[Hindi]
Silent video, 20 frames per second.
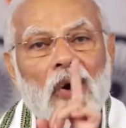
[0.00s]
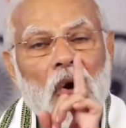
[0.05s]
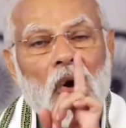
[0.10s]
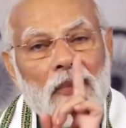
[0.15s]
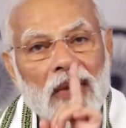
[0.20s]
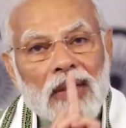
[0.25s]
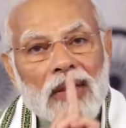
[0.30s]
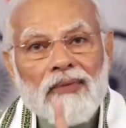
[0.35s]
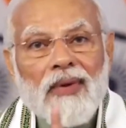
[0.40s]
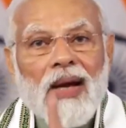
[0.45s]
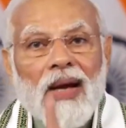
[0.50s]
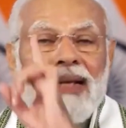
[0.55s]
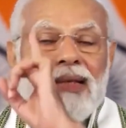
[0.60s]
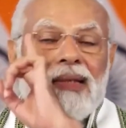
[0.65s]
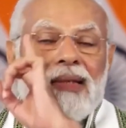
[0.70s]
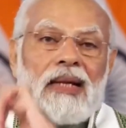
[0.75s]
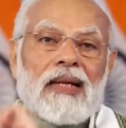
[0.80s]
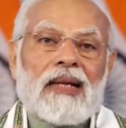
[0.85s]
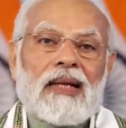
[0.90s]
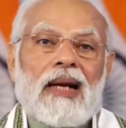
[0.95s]
बहुमत वाली
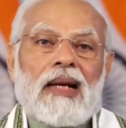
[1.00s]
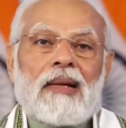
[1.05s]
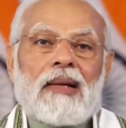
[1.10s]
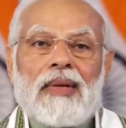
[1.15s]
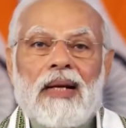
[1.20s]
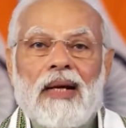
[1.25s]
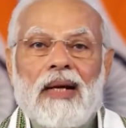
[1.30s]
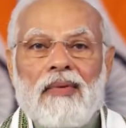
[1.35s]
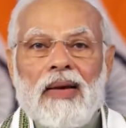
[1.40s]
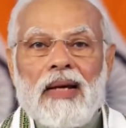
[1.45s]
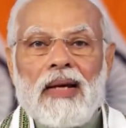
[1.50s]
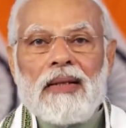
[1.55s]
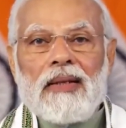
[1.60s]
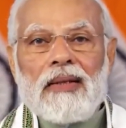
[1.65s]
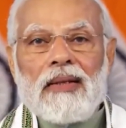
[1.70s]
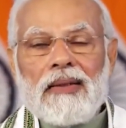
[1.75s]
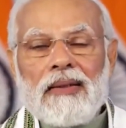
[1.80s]
सरकार बनवाई